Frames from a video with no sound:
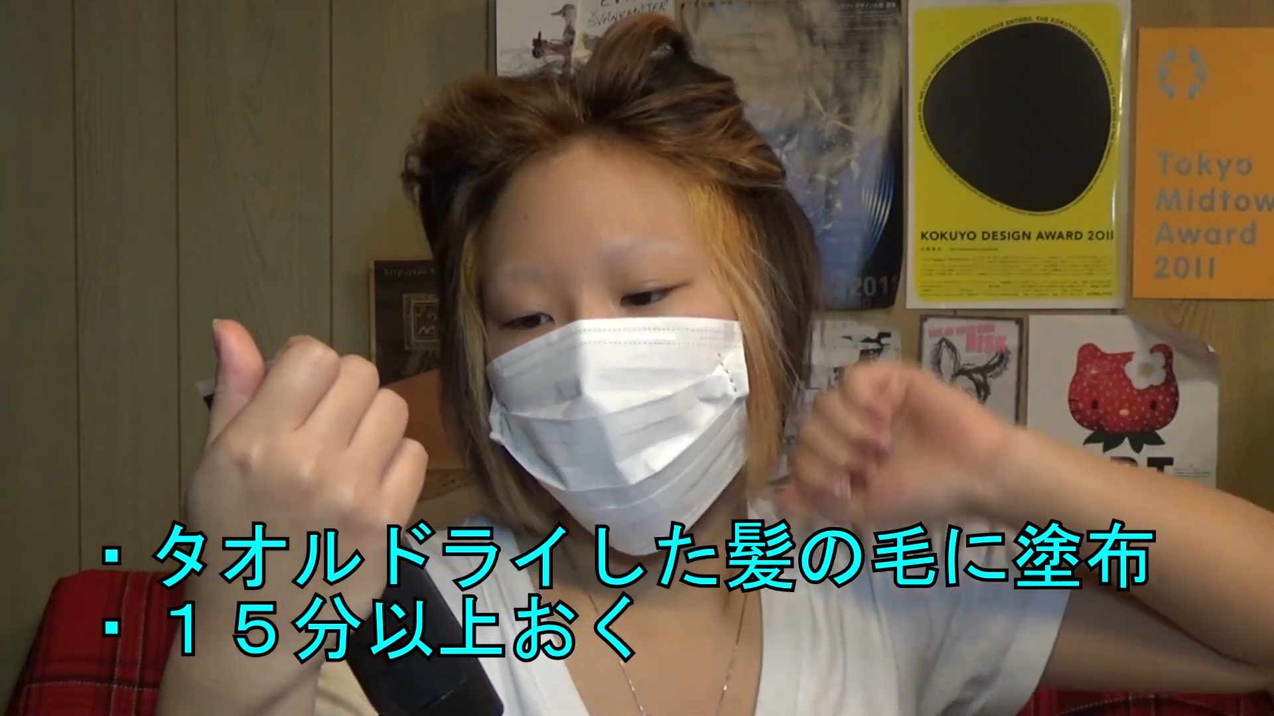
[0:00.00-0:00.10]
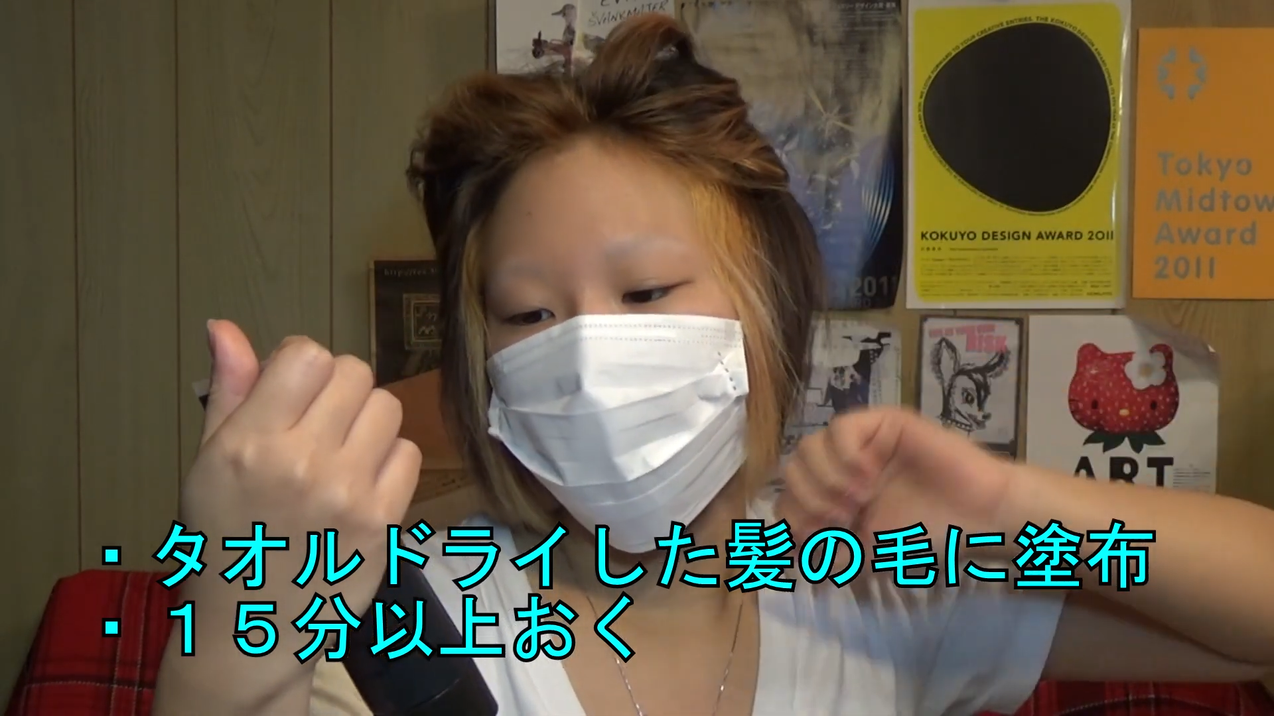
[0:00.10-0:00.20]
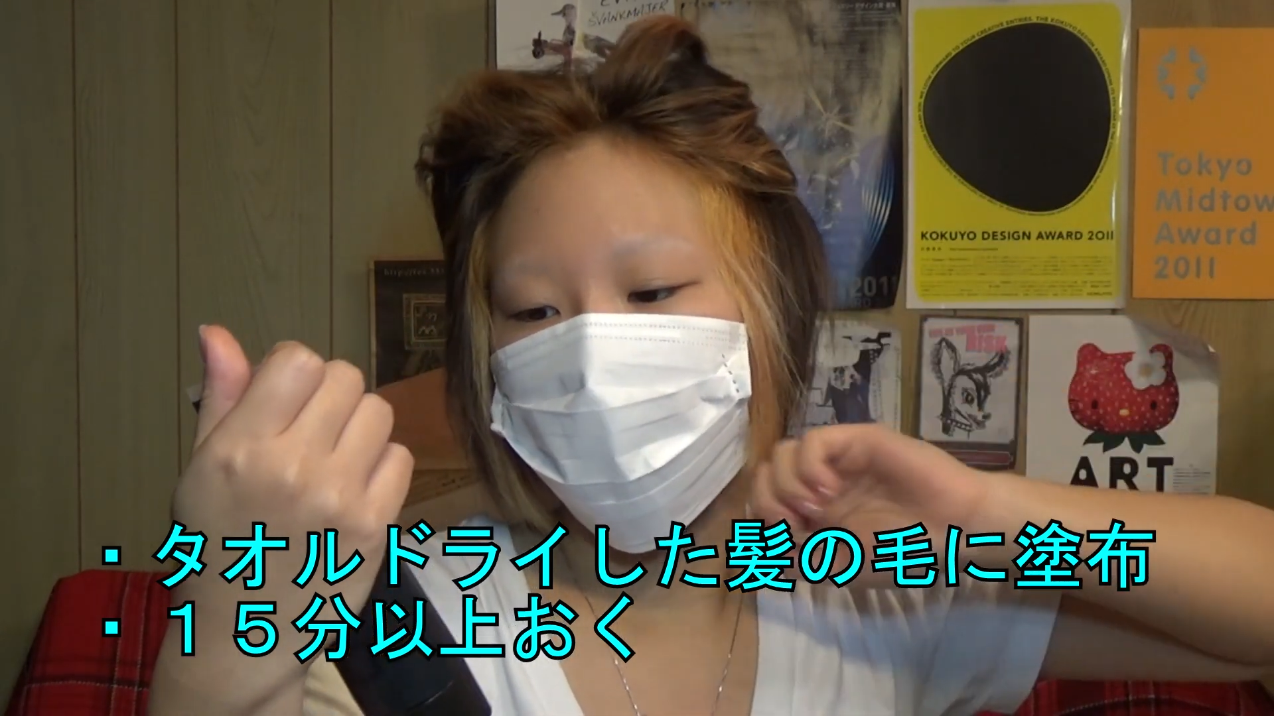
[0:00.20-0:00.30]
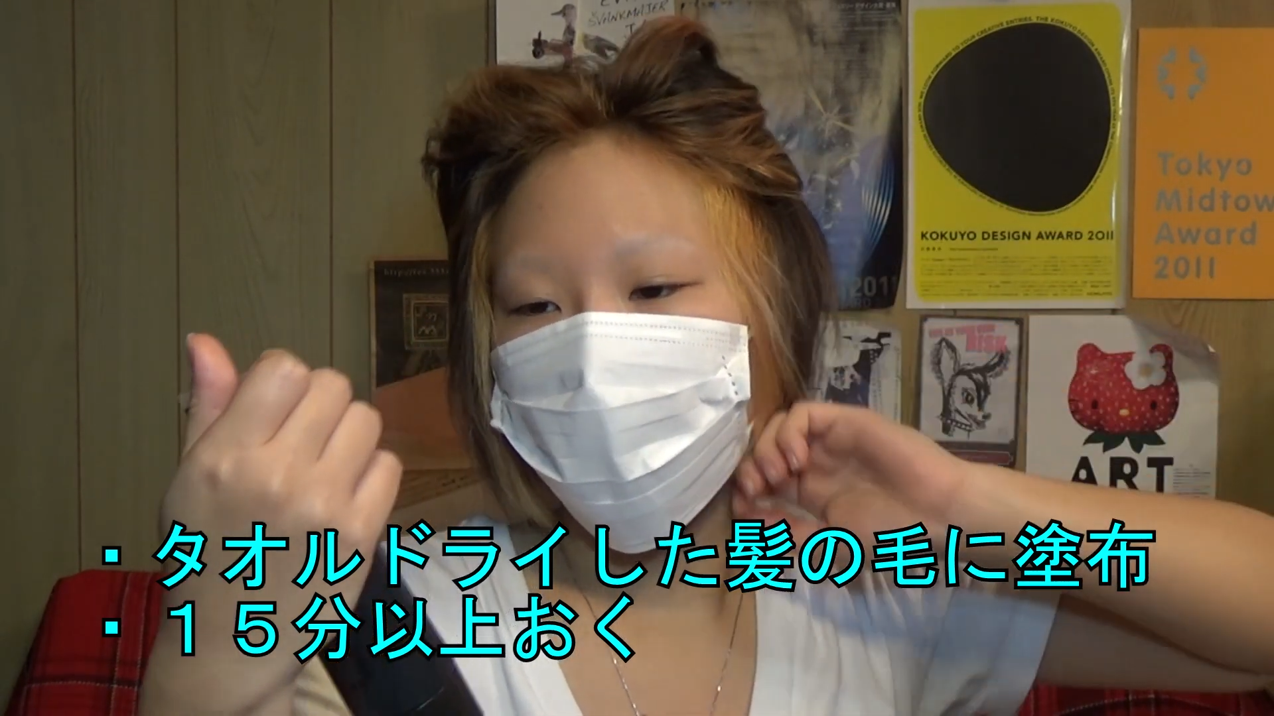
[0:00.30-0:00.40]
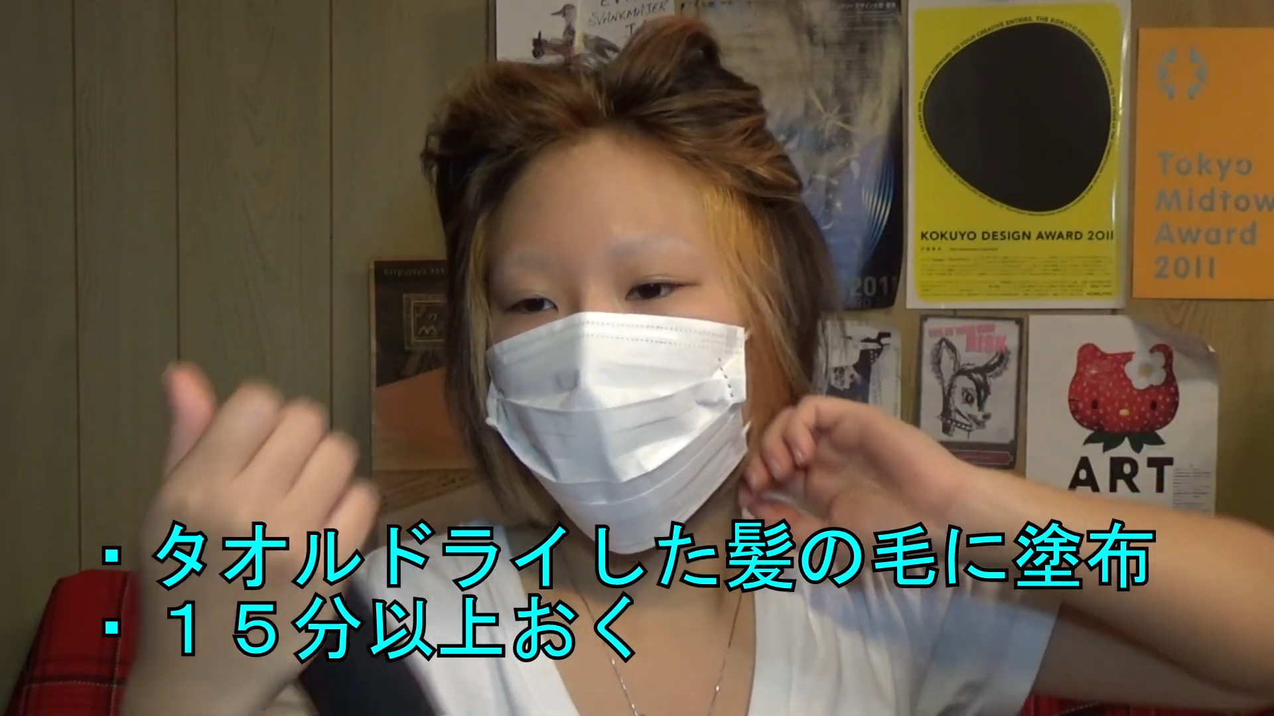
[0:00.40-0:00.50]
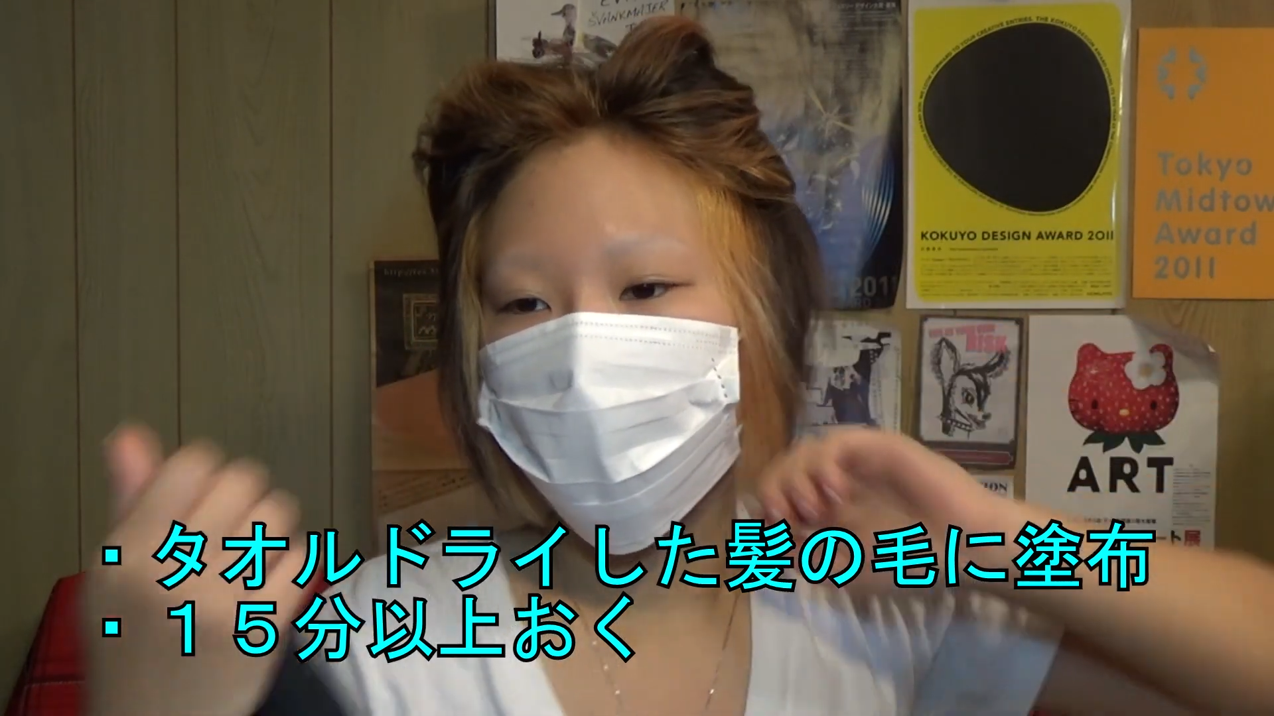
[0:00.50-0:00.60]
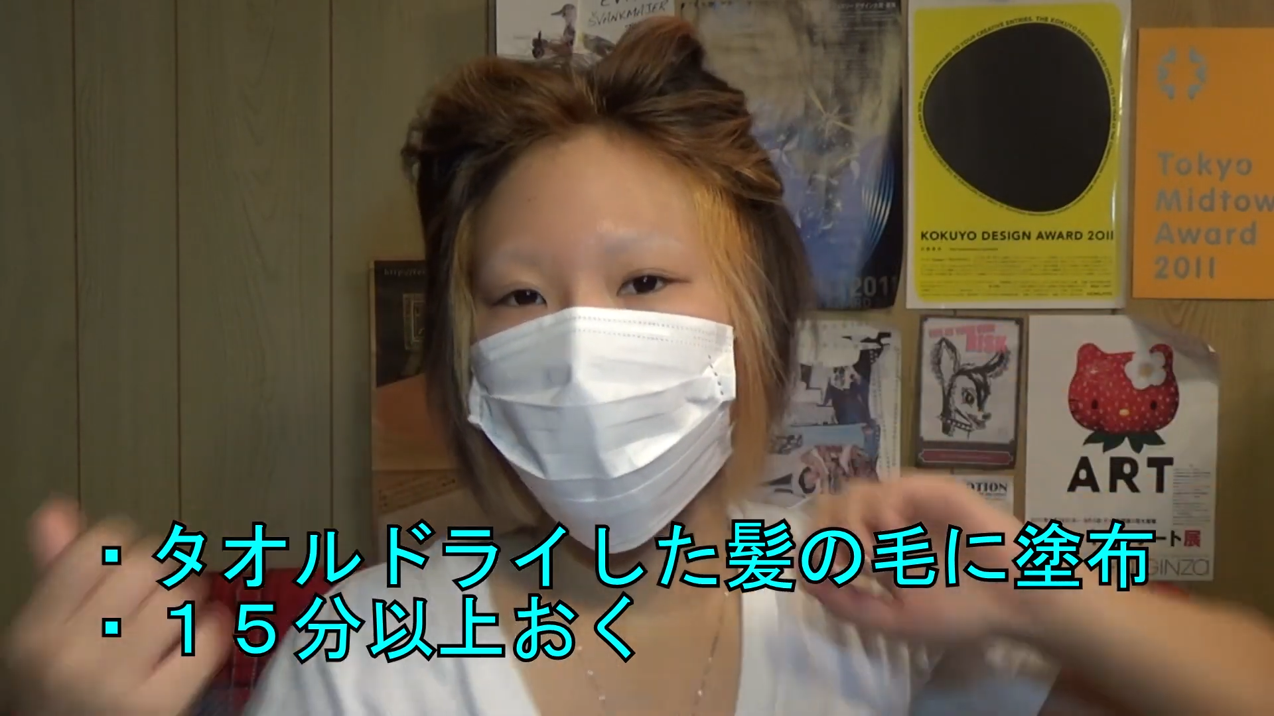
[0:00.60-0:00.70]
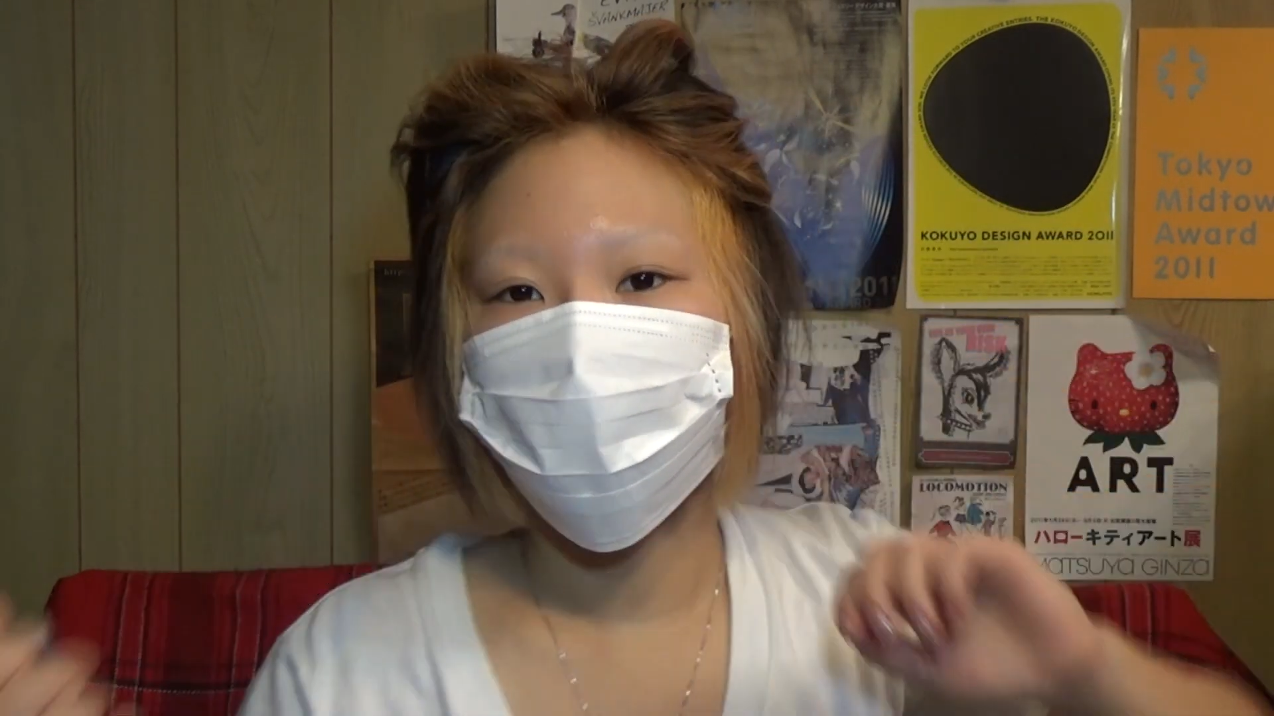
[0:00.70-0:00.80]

いう風に書いて